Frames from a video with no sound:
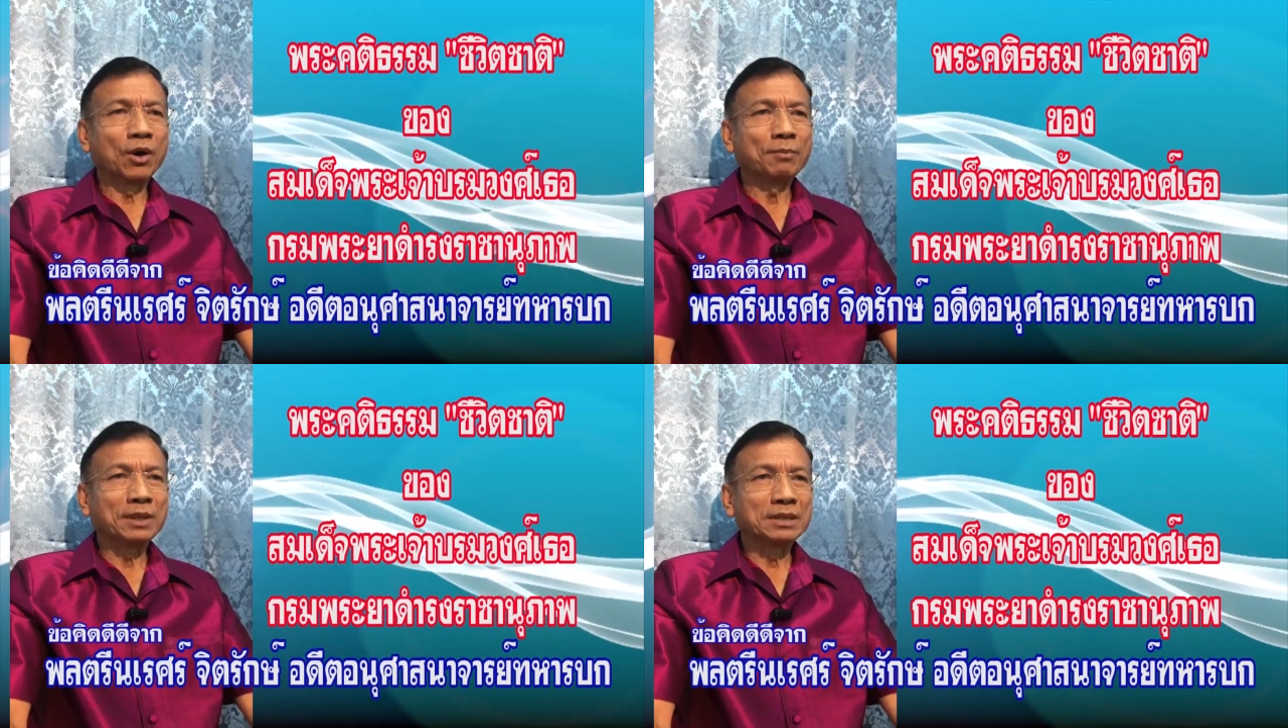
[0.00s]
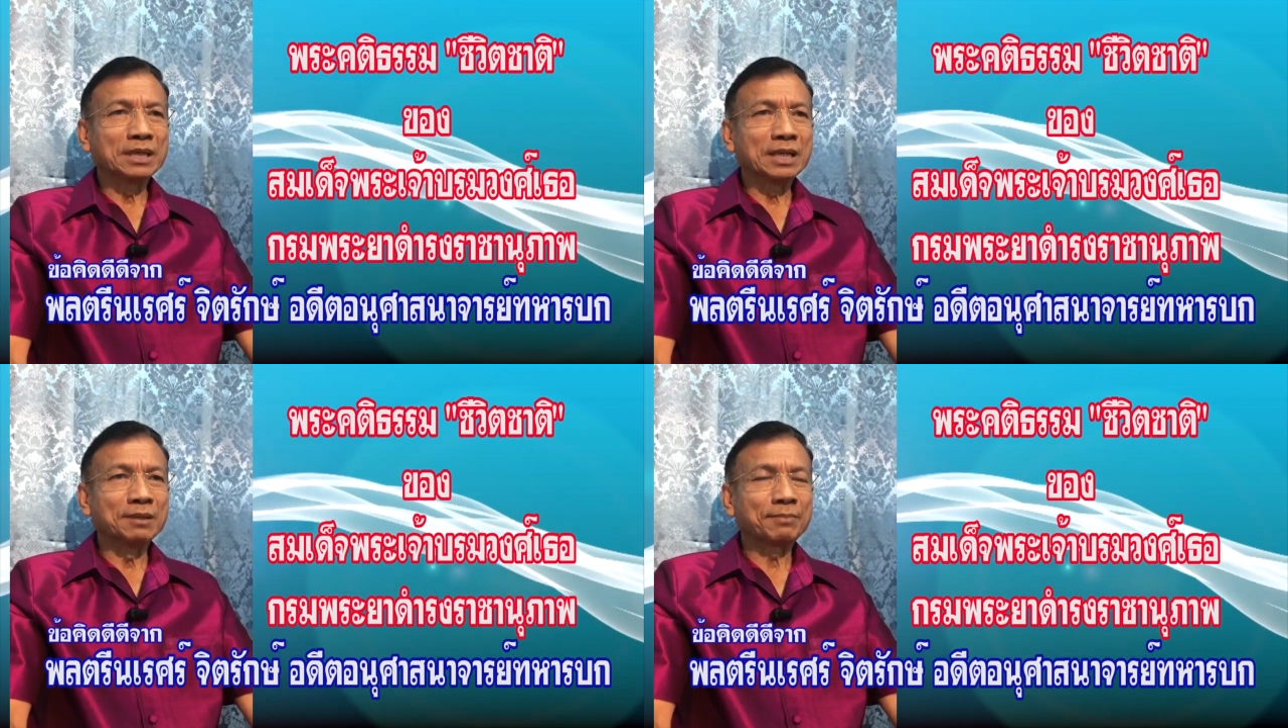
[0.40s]
น้อมอัญ
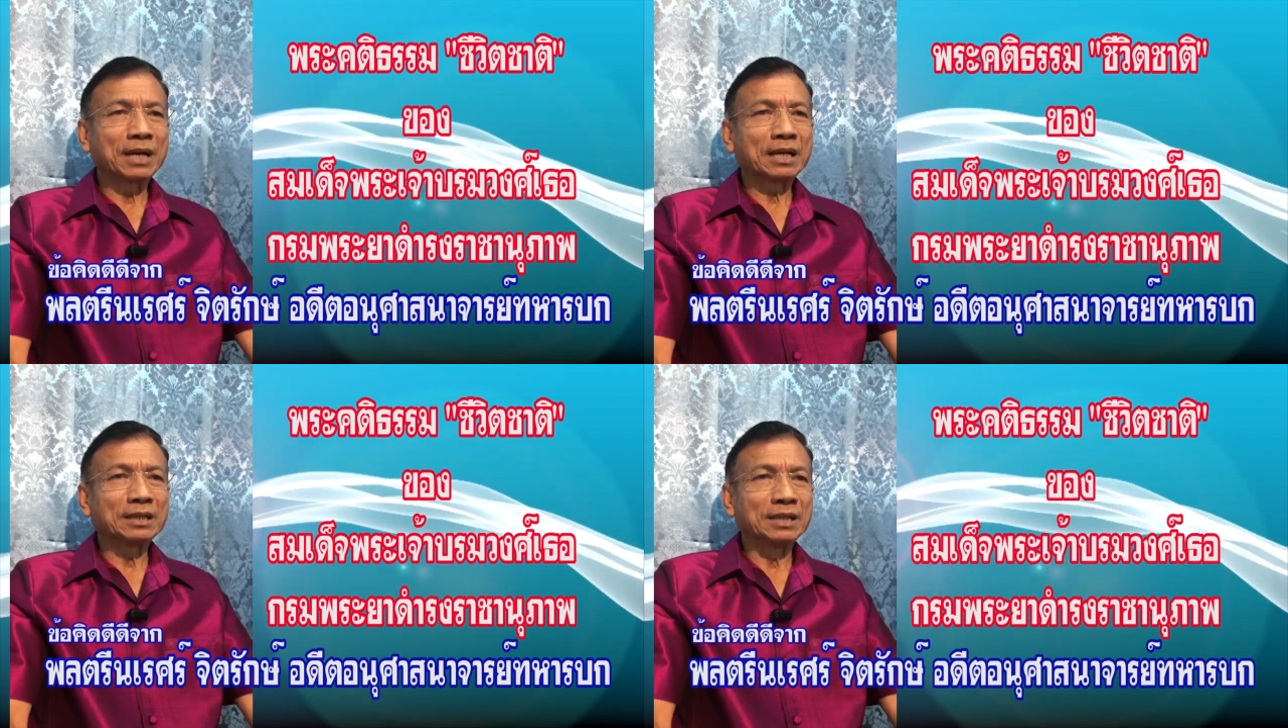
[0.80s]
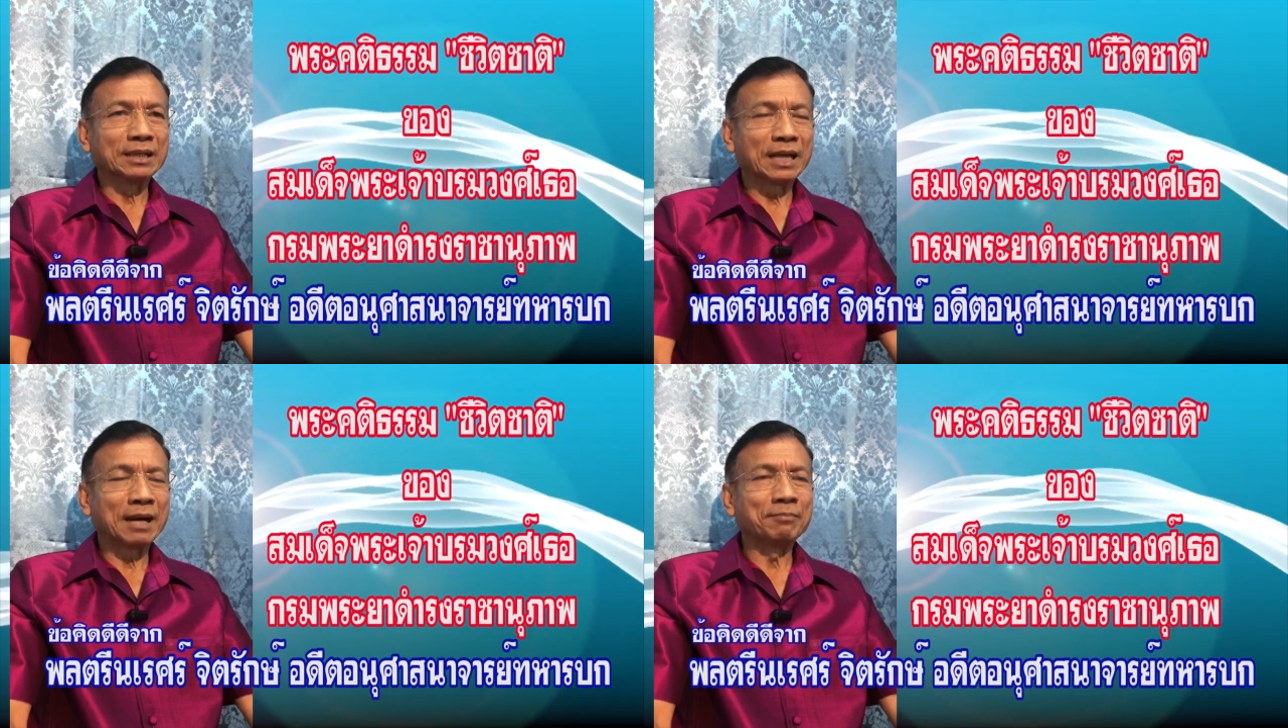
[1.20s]
เชิญพระค
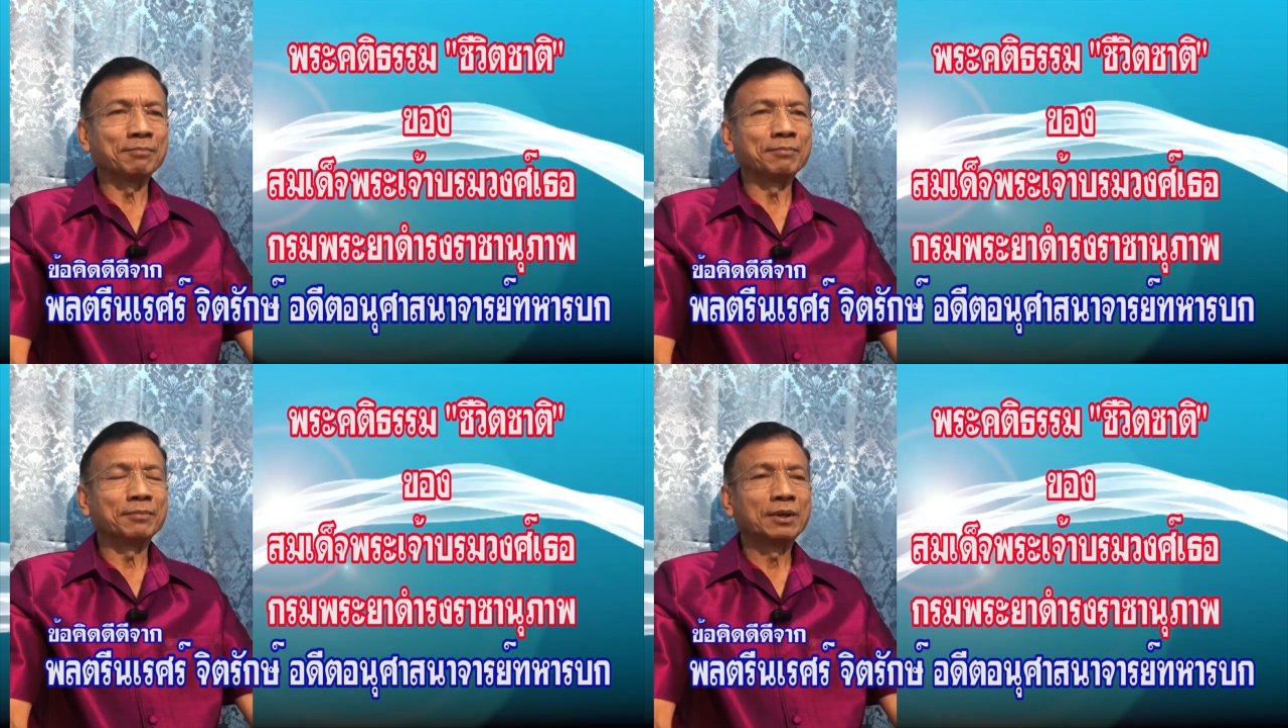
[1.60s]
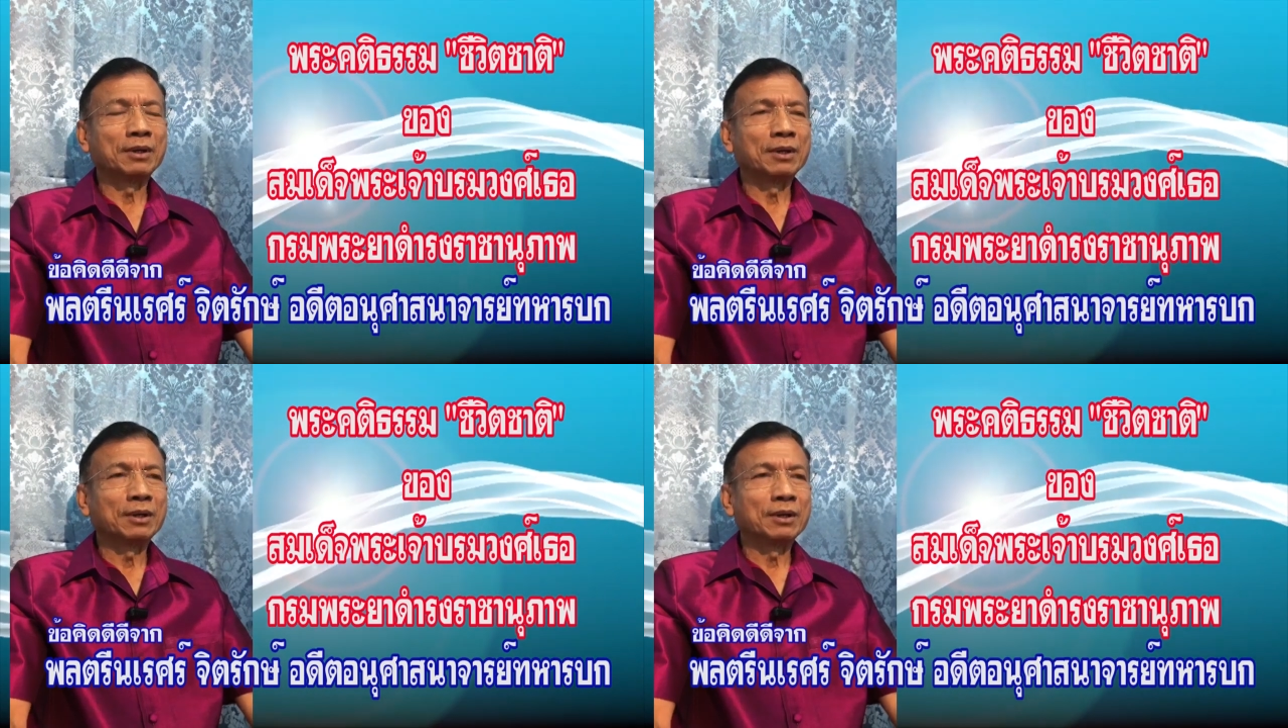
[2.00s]
ติธรรม
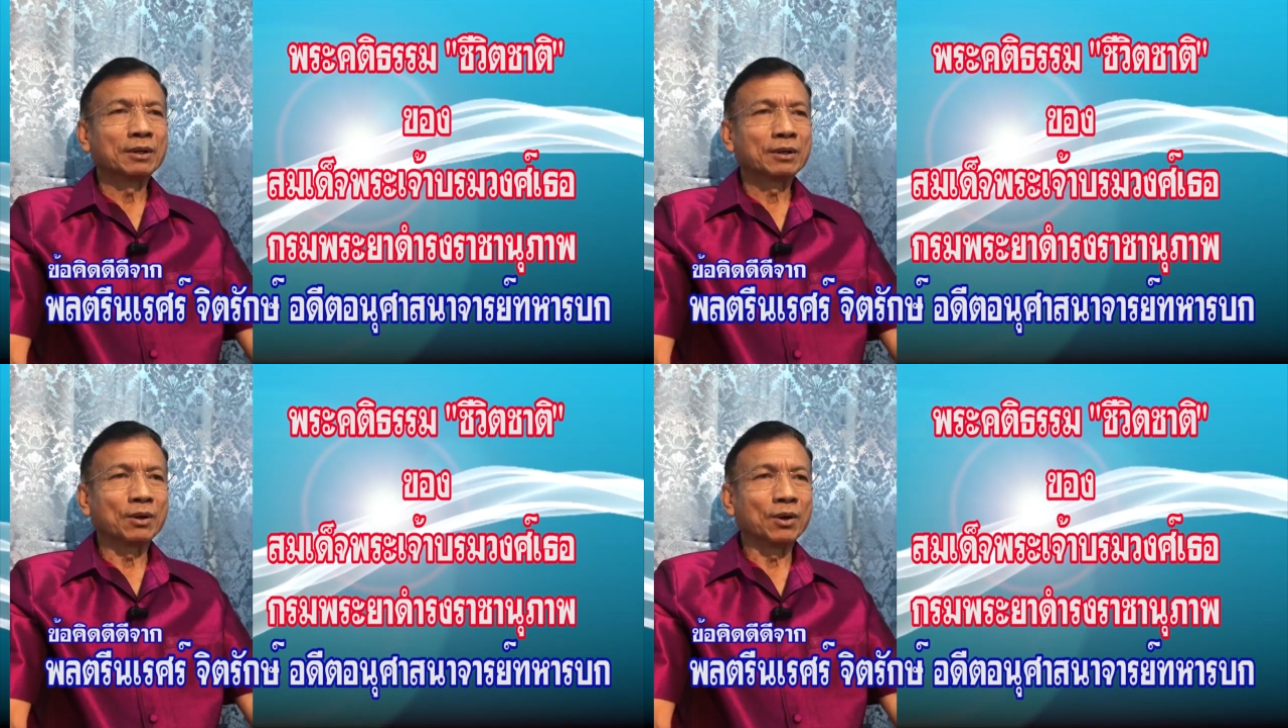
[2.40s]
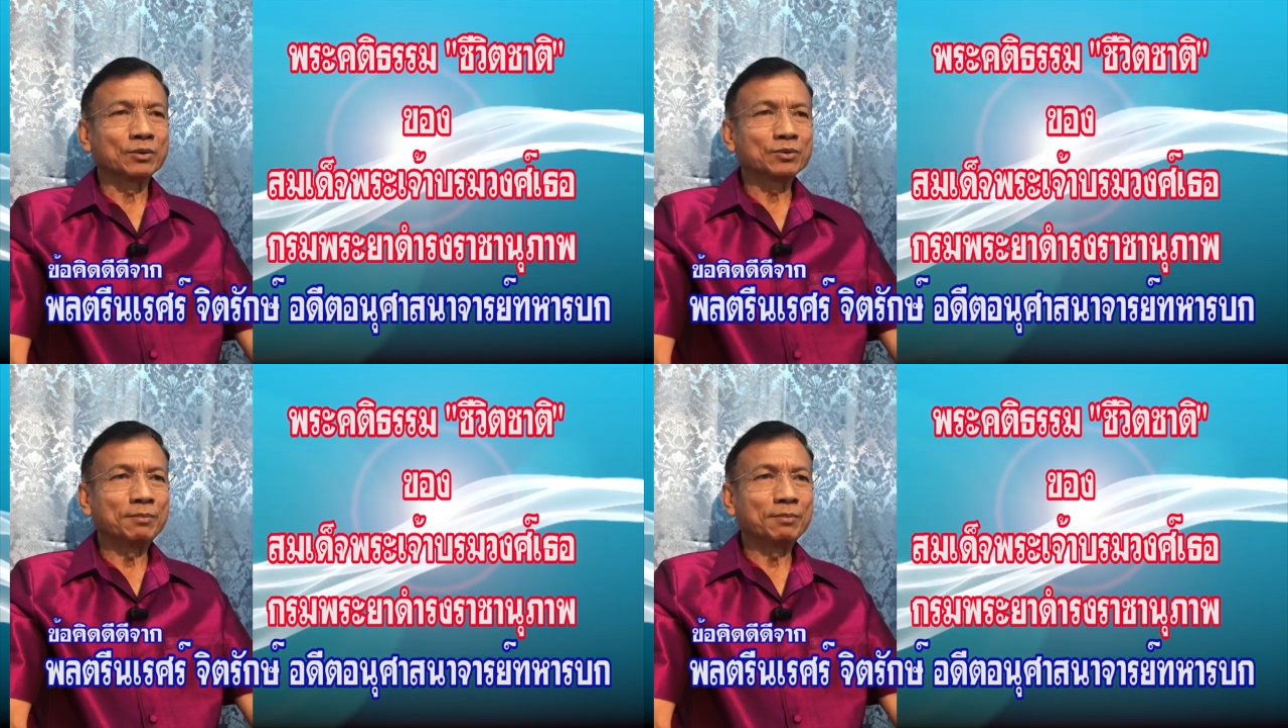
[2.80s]
ของ